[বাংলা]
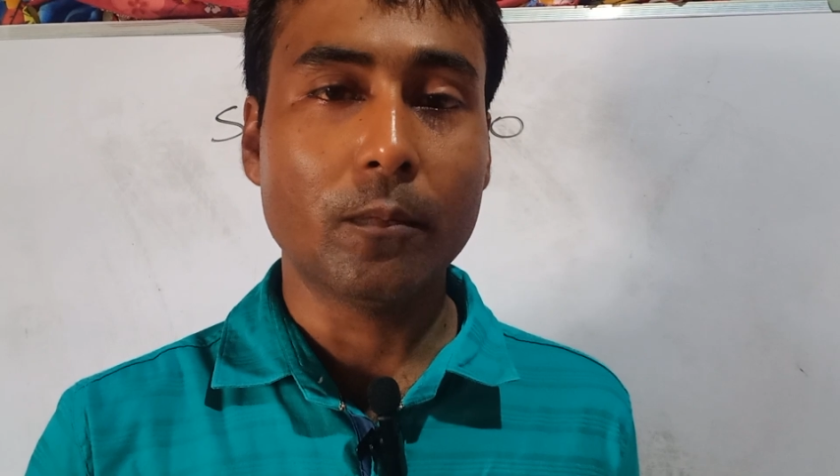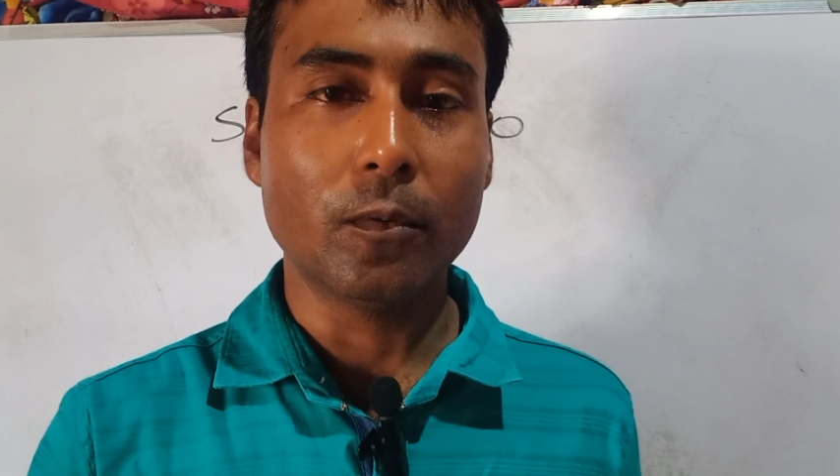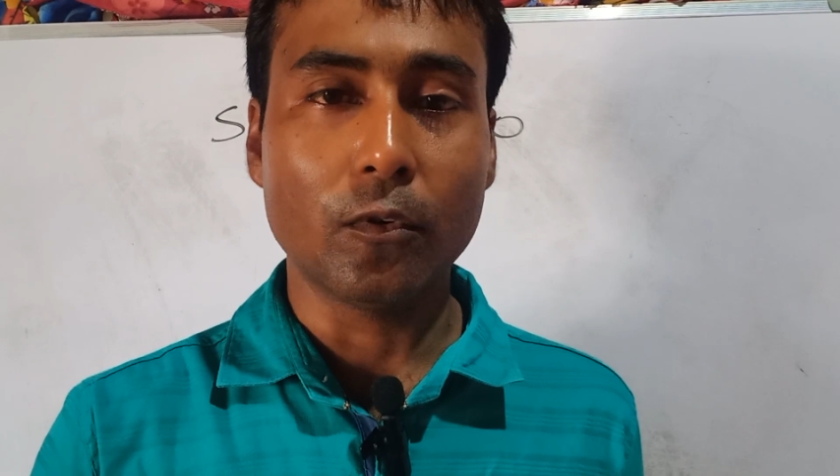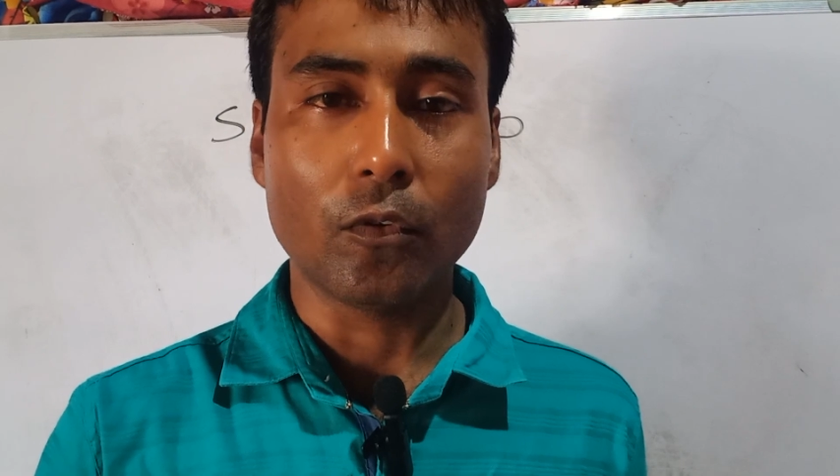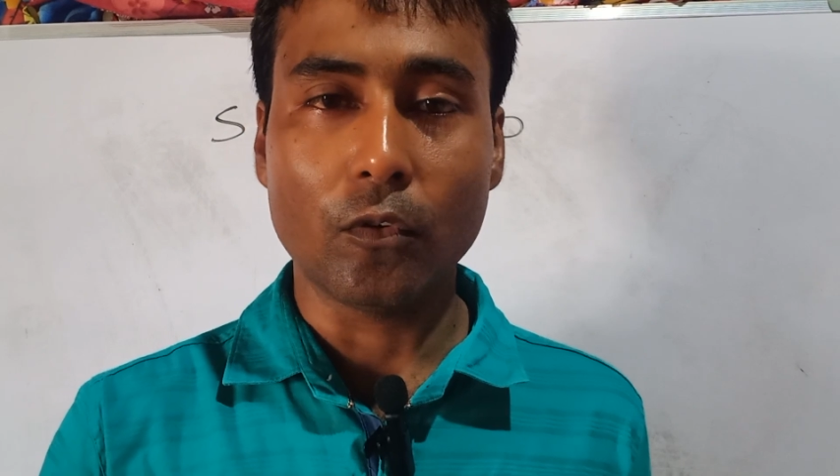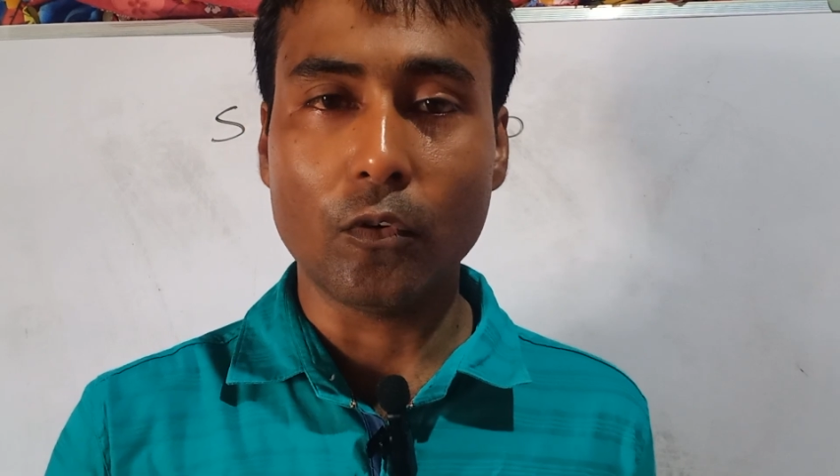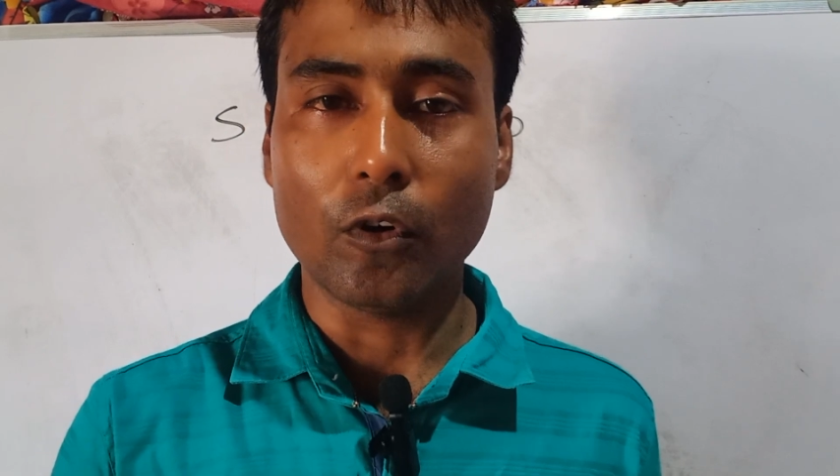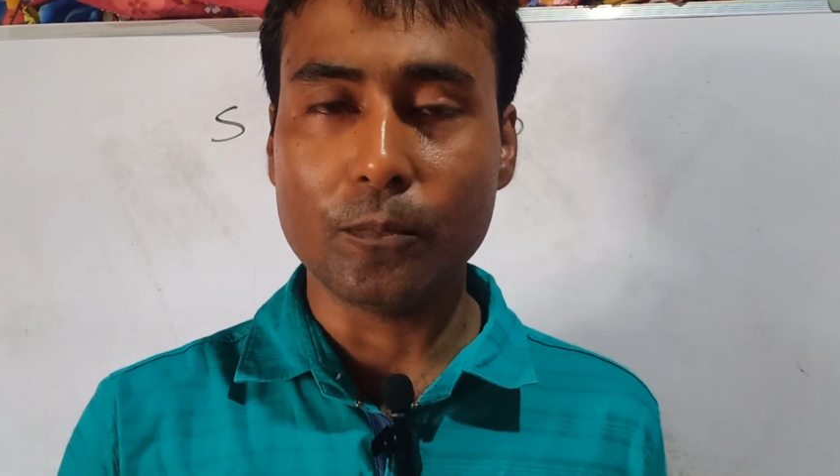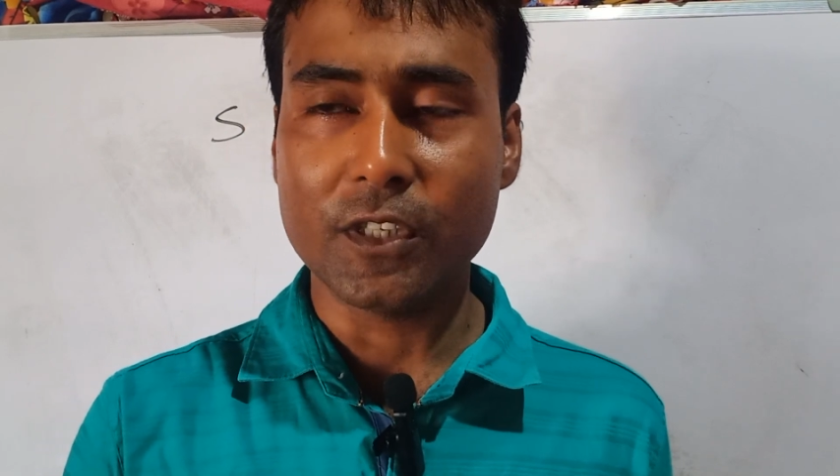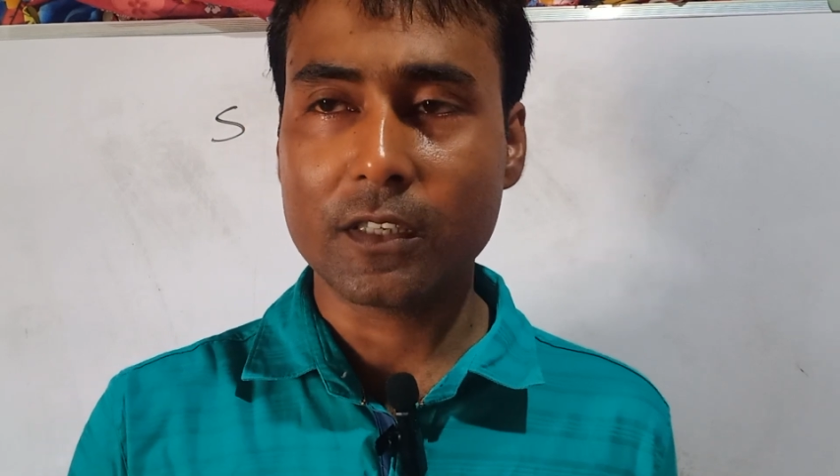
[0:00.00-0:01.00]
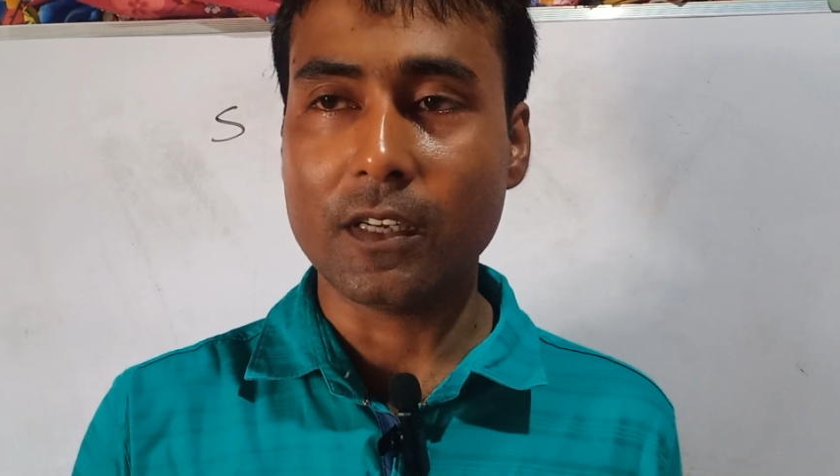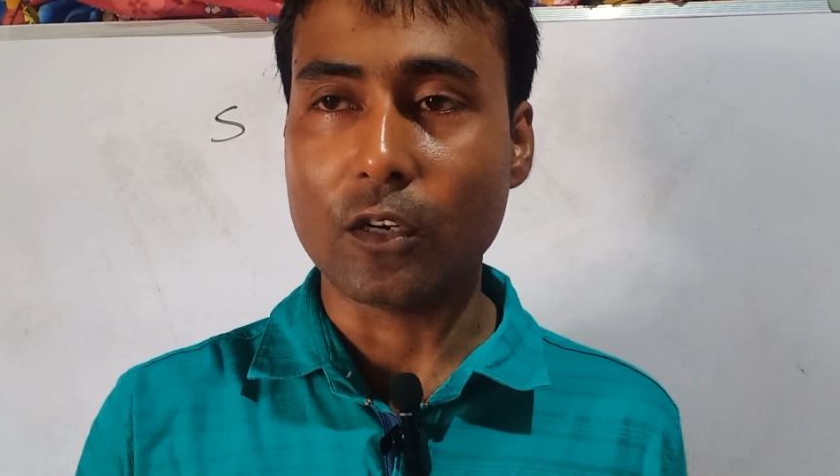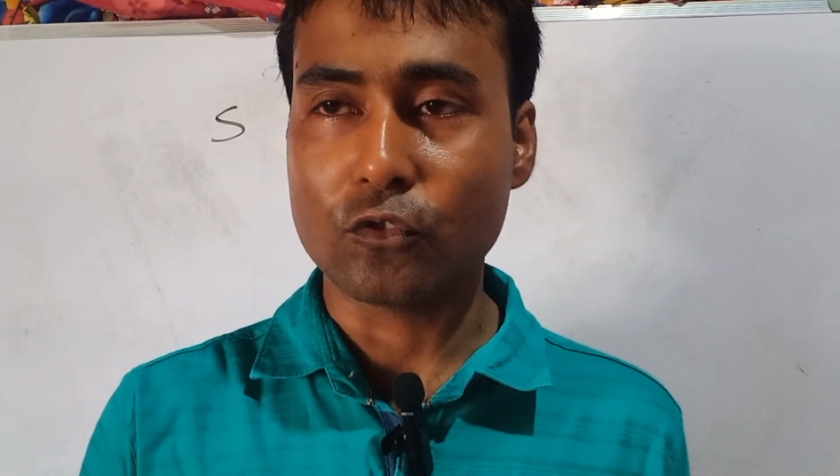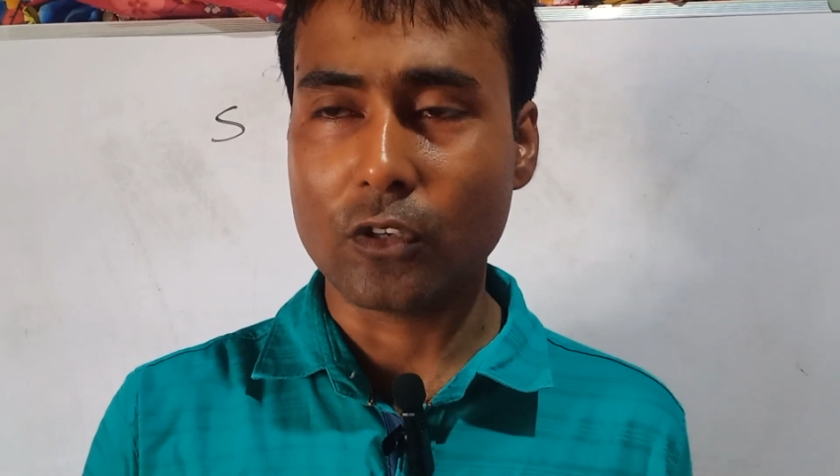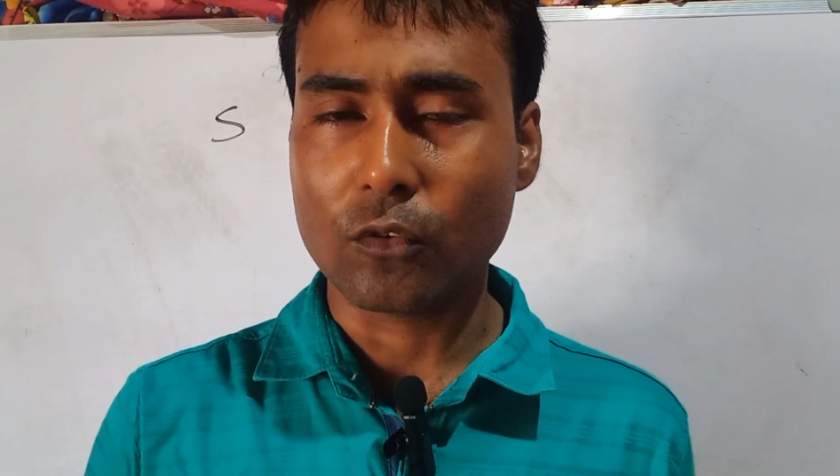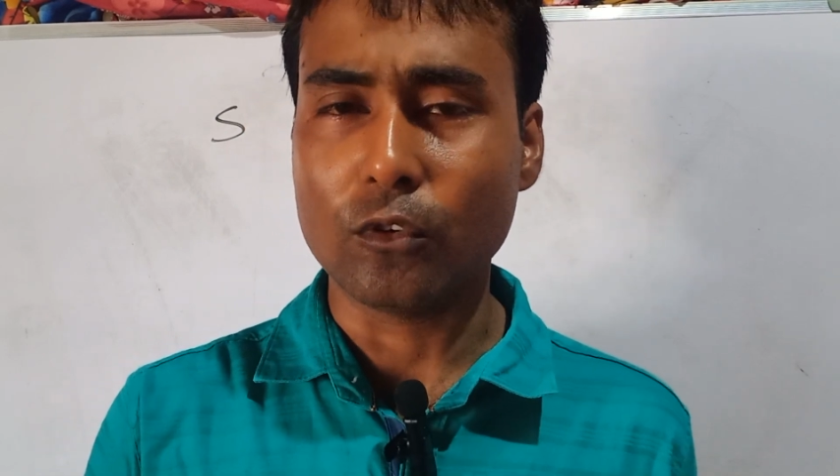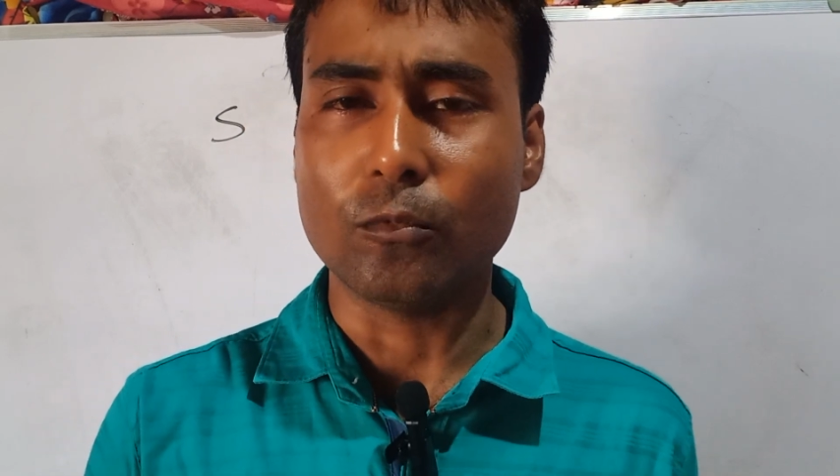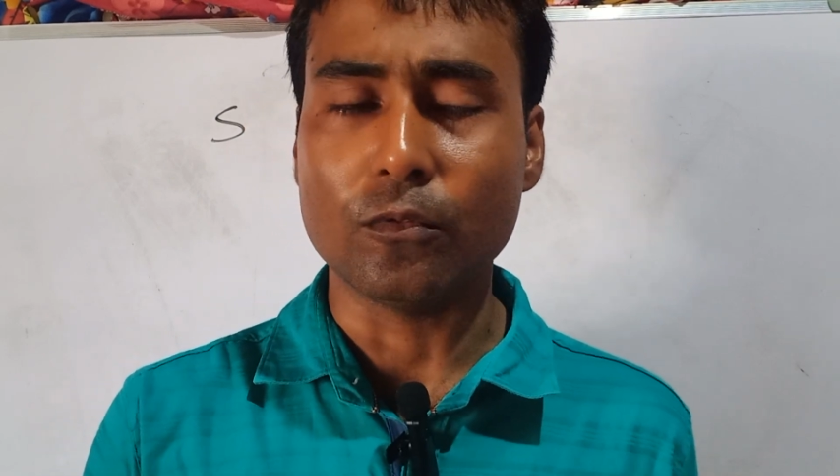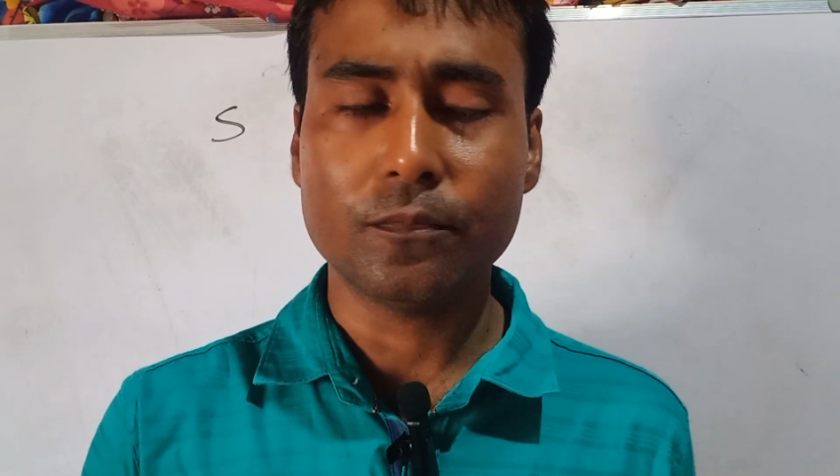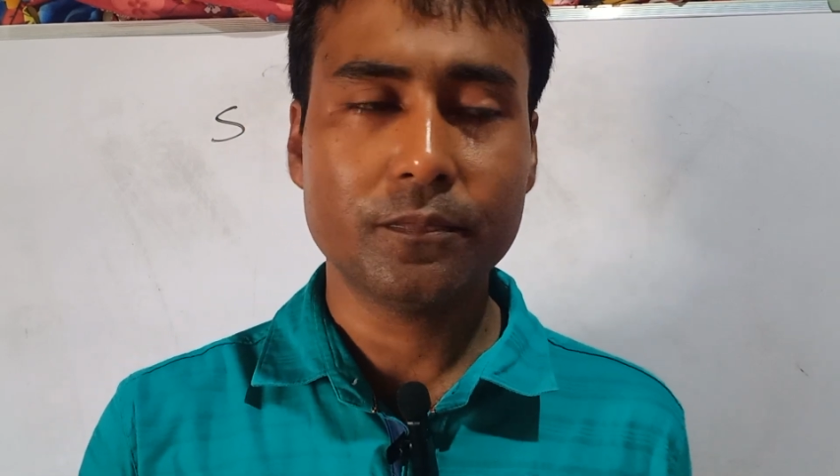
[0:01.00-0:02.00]
ভার্ব এবং অবজেক্ট নিয়ে আলোচনা
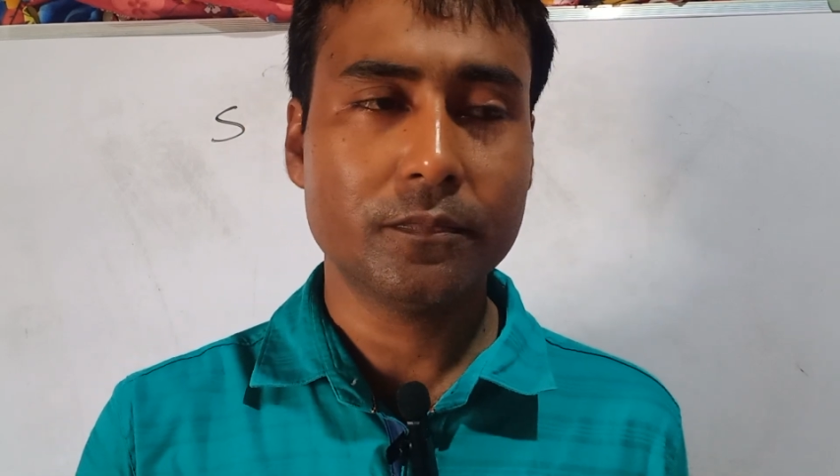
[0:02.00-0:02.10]
করব